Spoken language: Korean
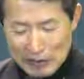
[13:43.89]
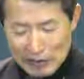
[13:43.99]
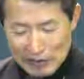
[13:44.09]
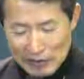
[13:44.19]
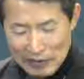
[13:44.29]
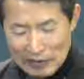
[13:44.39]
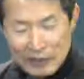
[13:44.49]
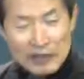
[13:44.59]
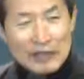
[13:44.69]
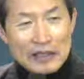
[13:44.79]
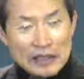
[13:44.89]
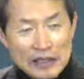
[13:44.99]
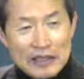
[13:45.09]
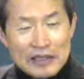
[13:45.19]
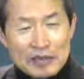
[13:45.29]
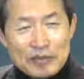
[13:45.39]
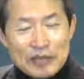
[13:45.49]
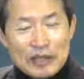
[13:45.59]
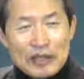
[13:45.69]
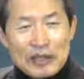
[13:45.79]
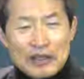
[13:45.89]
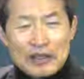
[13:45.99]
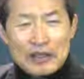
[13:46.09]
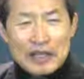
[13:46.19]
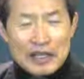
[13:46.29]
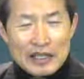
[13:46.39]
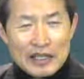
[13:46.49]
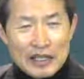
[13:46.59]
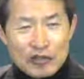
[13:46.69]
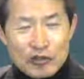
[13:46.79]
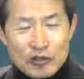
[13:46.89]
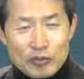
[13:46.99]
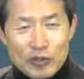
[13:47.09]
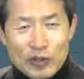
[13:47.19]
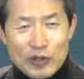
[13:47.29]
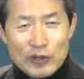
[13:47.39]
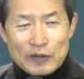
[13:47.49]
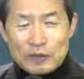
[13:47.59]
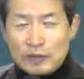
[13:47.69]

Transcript: 예를 들어서 하나님 건강하게 해주십시오.